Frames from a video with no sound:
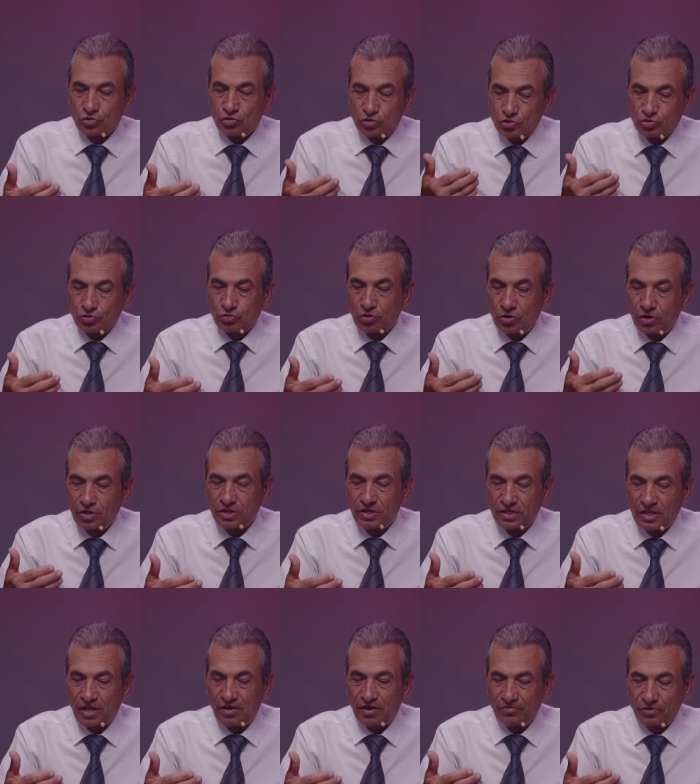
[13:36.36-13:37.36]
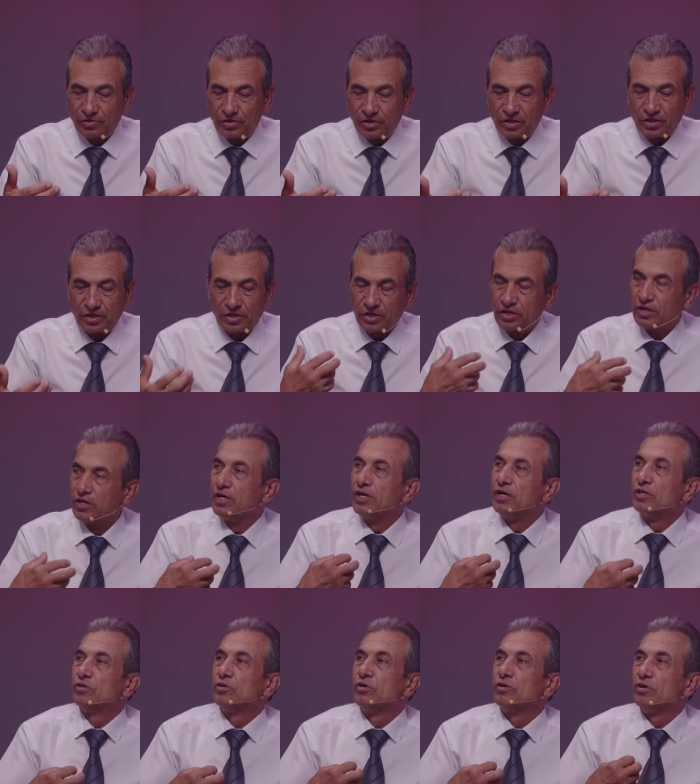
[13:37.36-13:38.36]
Но что главное,
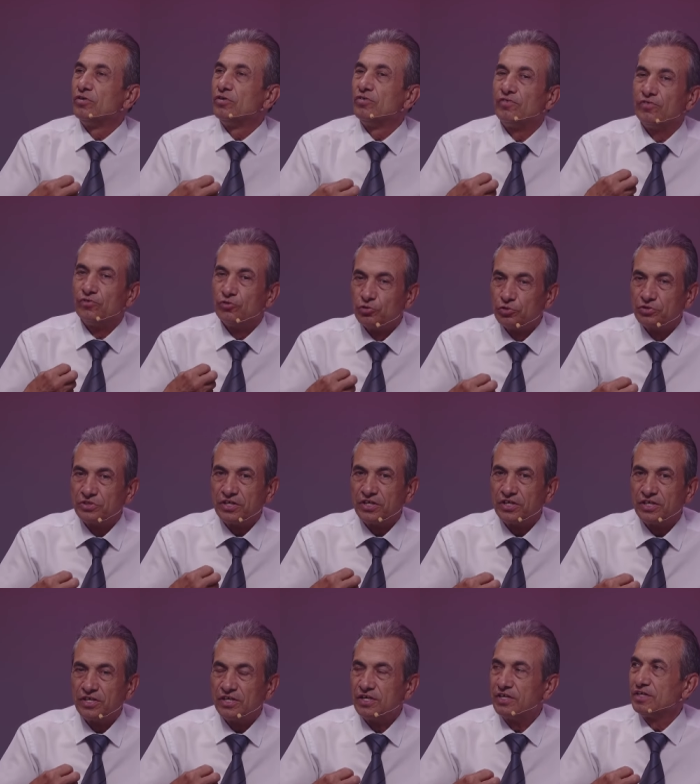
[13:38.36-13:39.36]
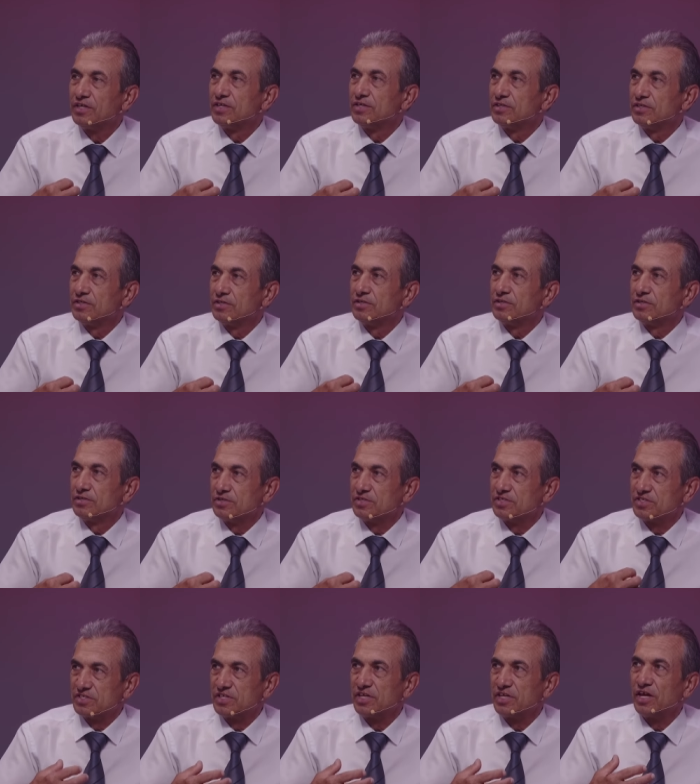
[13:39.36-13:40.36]
это внутреннее
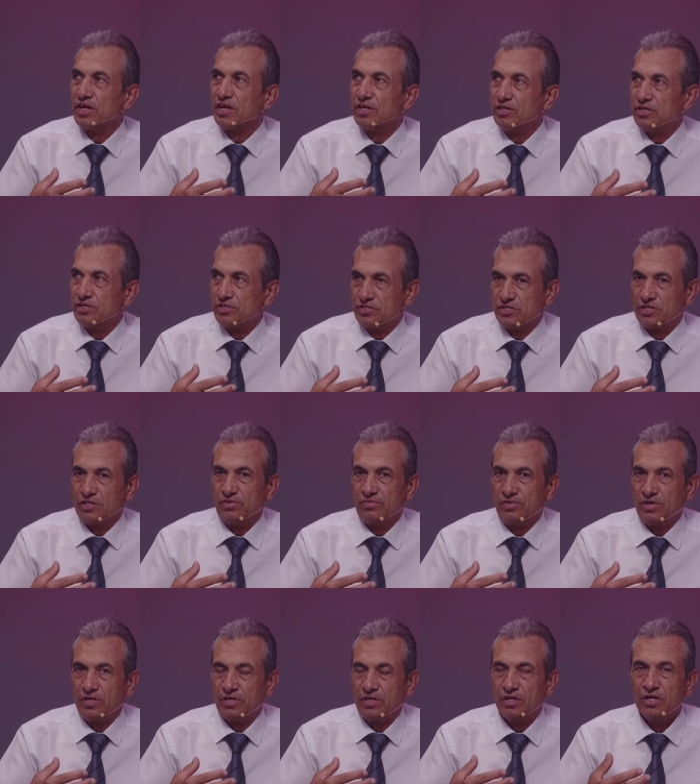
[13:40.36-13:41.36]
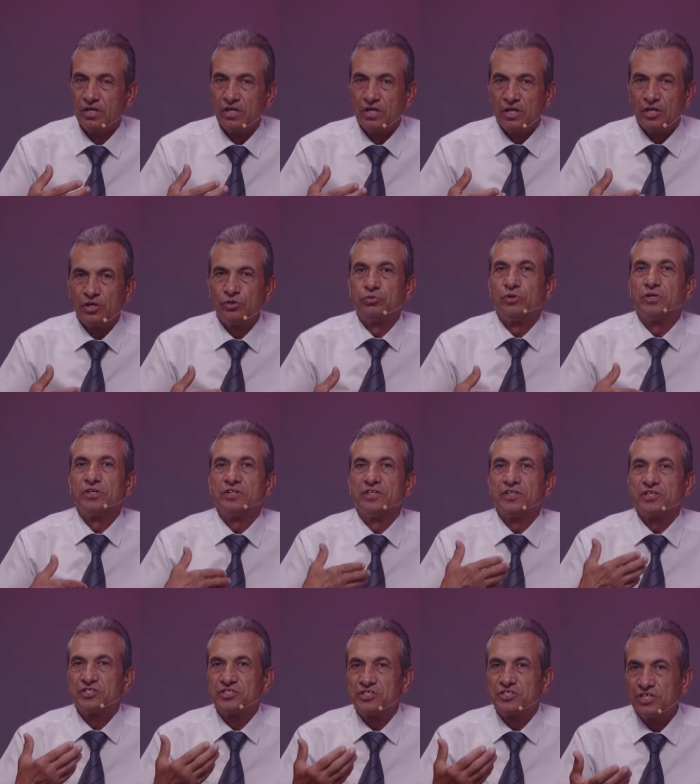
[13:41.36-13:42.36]
э, состояние человека, это
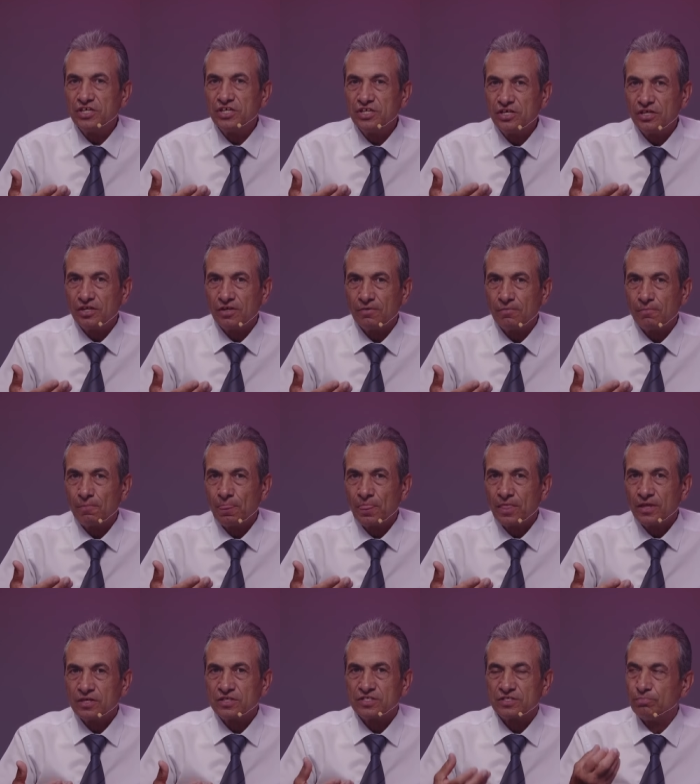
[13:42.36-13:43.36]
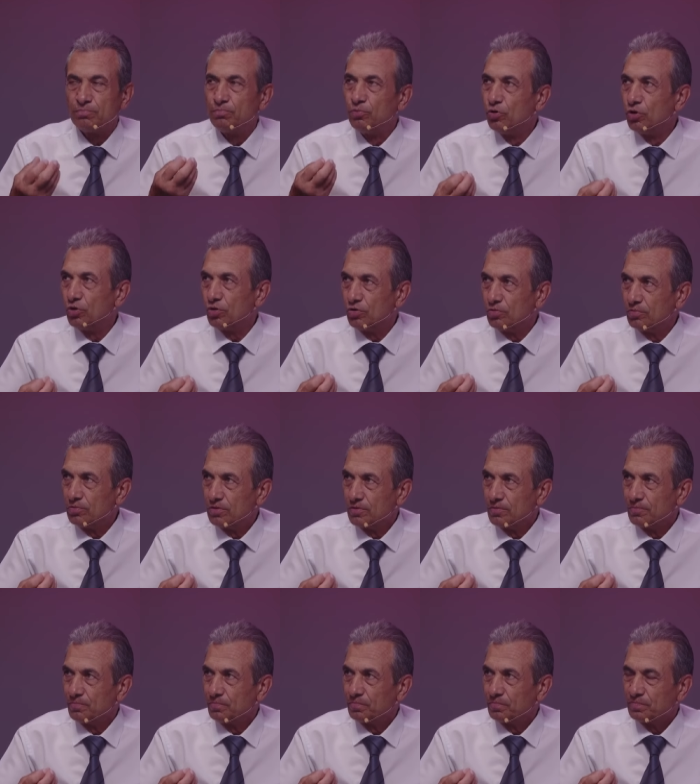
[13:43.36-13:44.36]
отношение с Богом.
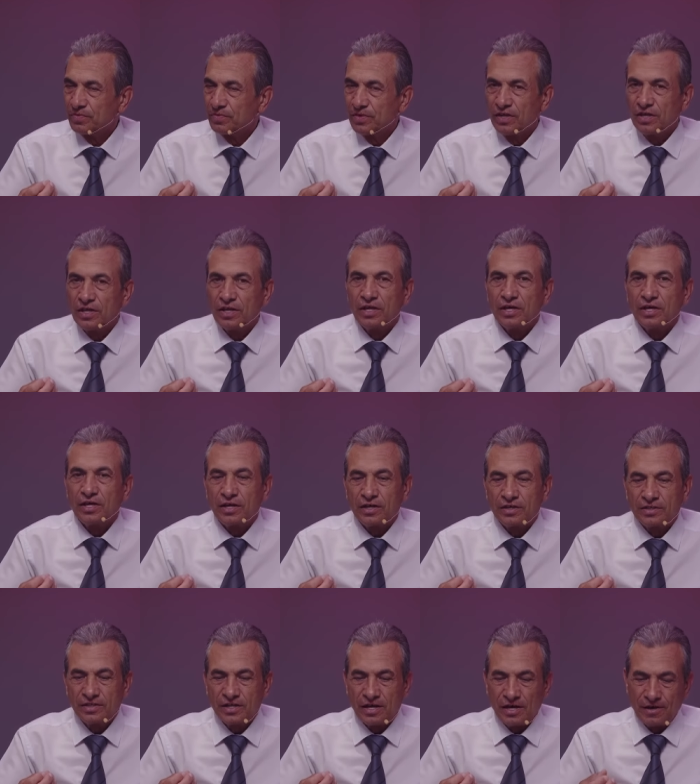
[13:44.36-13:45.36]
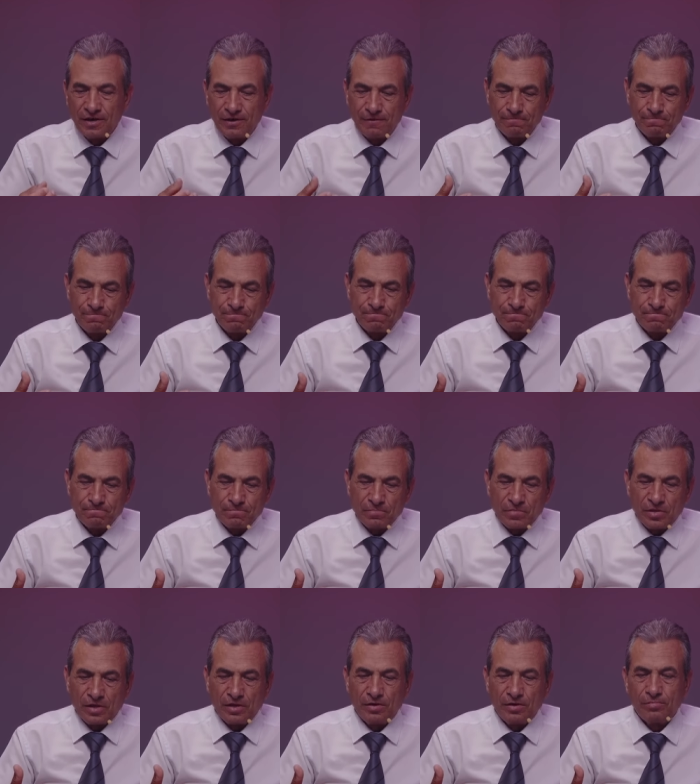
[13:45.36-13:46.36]
Когда
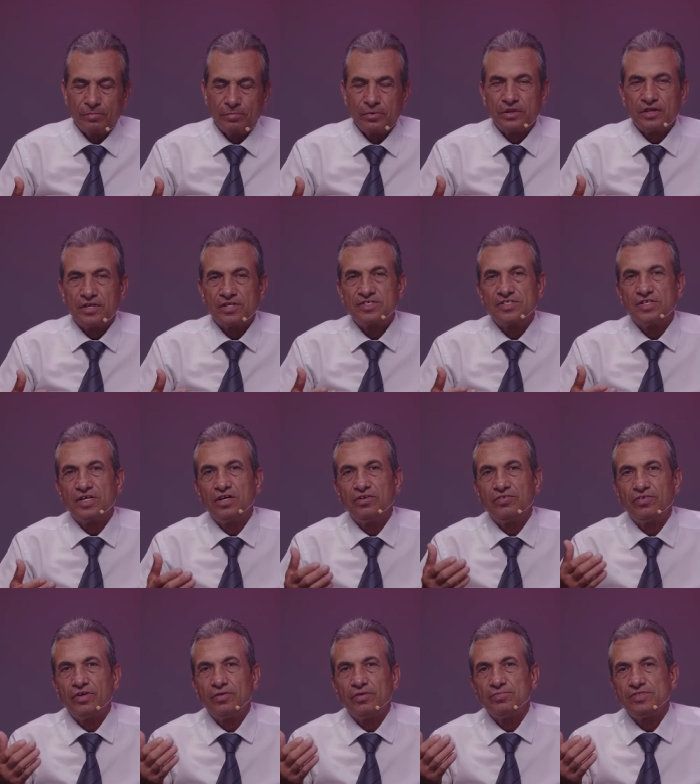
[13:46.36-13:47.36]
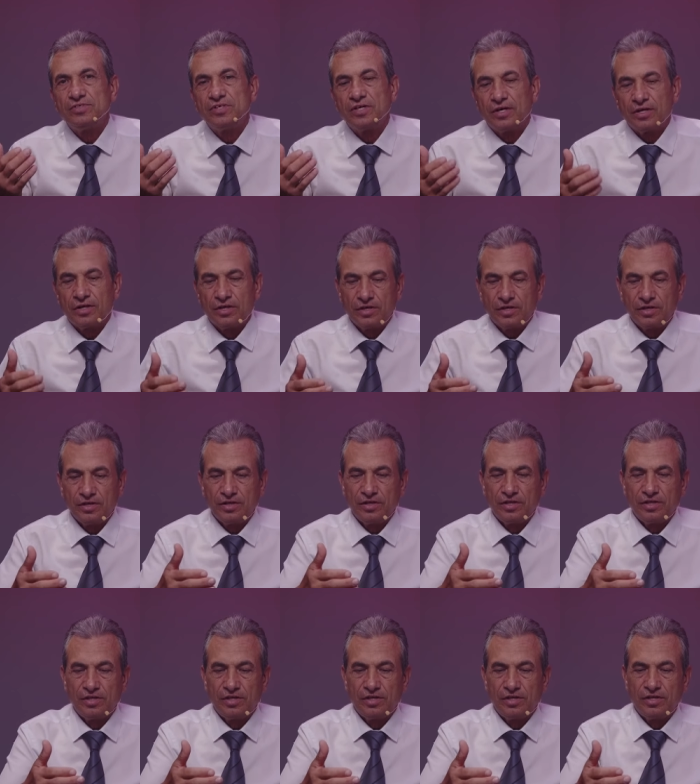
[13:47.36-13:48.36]
мы
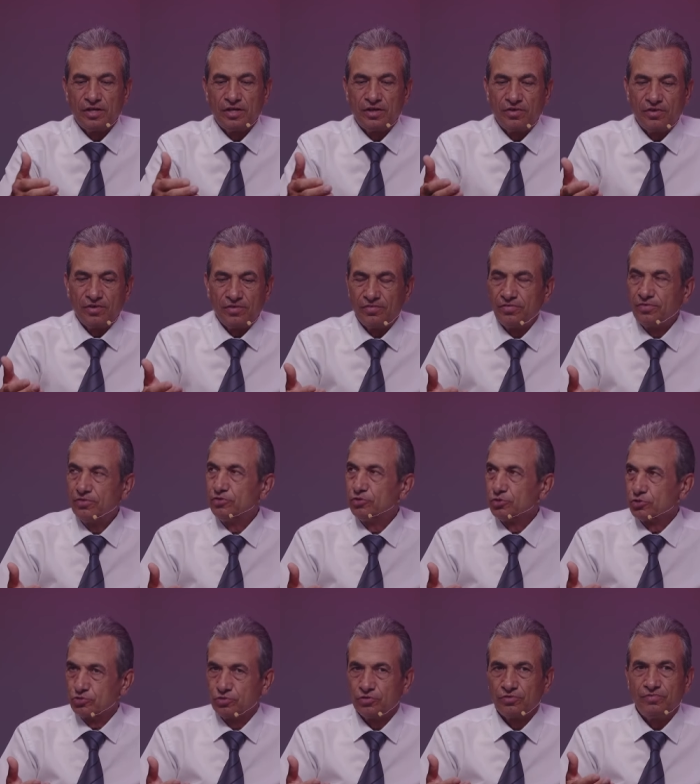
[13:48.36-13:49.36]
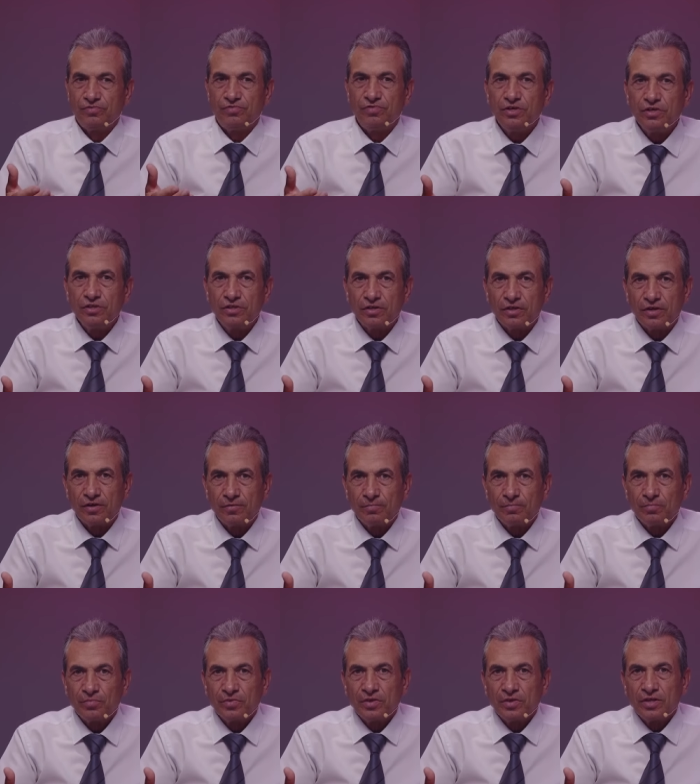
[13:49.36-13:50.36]
нацеливаемся на то, что
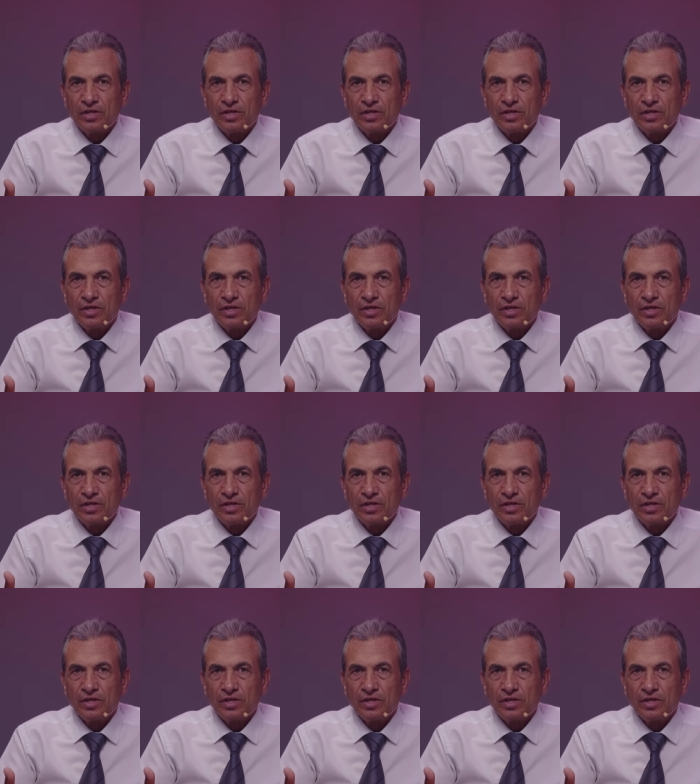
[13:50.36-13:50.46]
видно,